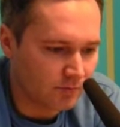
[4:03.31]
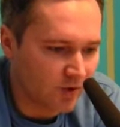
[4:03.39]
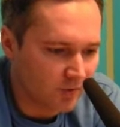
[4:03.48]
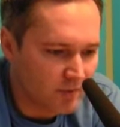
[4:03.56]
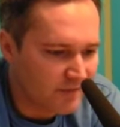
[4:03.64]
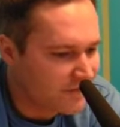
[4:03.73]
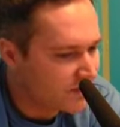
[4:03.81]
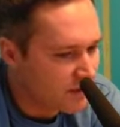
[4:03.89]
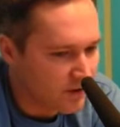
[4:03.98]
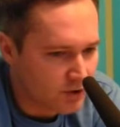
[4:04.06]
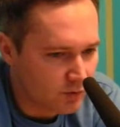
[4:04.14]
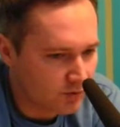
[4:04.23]
Mi by
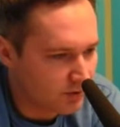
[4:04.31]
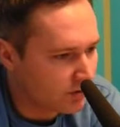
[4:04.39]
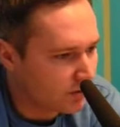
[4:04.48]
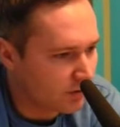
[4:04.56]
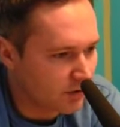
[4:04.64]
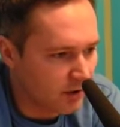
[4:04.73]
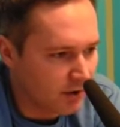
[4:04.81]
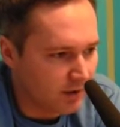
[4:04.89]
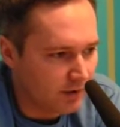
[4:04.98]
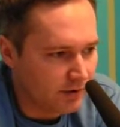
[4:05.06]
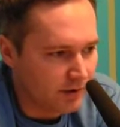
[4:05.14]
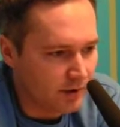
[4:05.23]
wystarczyło tylko,
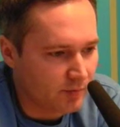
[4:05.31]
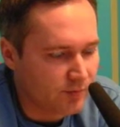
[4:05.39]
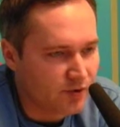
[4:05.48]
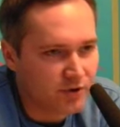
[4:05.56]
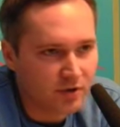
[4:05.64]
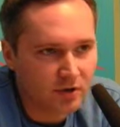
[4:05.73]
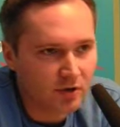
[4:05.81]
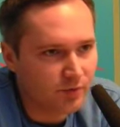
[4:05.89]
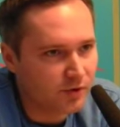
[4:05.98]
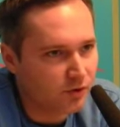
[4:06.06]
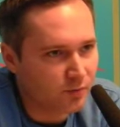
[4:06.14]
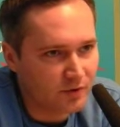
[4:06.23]
jakby przyszedł do
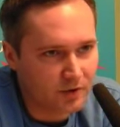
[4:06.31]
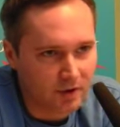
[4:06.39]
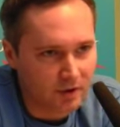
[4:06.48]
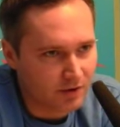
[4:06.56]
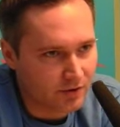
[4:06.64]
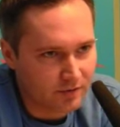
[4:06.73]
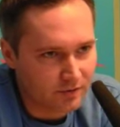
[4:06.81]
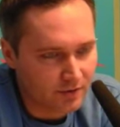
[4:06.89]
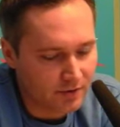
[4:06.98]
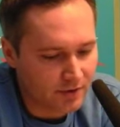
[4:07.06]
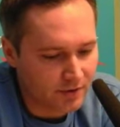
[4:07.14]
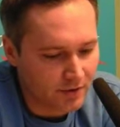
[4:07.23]
mnie do szpitala, jak jeszcze
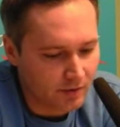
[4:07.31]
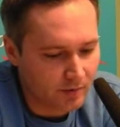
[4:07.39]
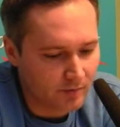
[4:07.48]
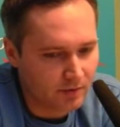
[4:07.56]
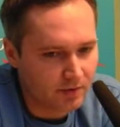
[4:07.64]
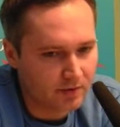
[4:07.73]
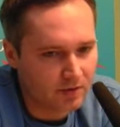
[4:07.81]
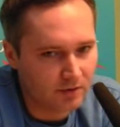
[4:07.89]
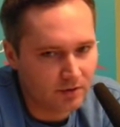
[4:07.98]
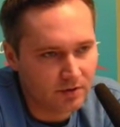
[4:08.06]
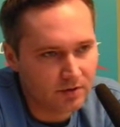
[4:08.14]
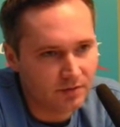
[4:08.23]
wtedy leżałem
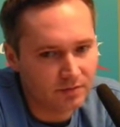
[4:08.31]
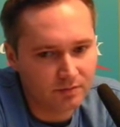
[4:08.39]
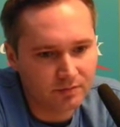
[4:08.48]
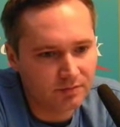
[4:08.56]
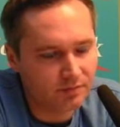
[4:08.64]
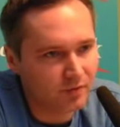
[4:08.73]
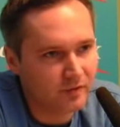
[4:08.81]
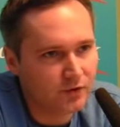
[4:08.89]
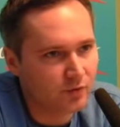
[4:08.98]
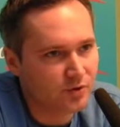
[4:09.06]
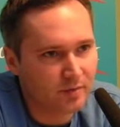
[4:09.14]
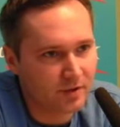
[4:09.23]
i, i
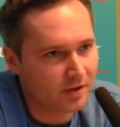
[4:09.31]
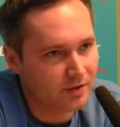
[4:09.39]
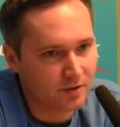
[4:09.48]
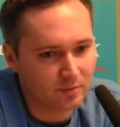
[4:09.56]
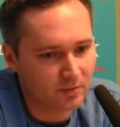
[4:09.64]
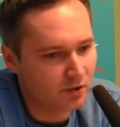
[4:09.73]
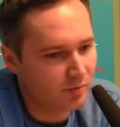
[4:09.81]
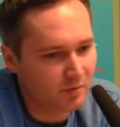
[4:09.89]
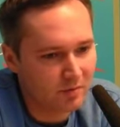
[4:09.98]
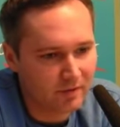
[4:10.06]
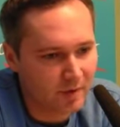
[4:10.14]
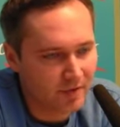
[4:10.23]
powiedział przepraszam. To
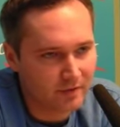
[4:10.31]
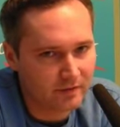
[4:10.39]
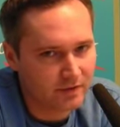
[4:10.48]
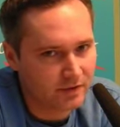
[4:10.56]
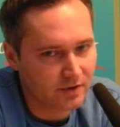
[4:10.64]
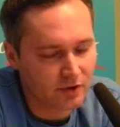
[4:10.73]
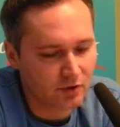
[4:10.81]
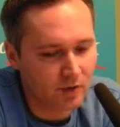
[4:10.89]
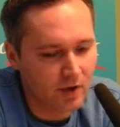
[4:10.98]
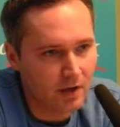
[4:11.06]
by mi naprawdę wystarczyło.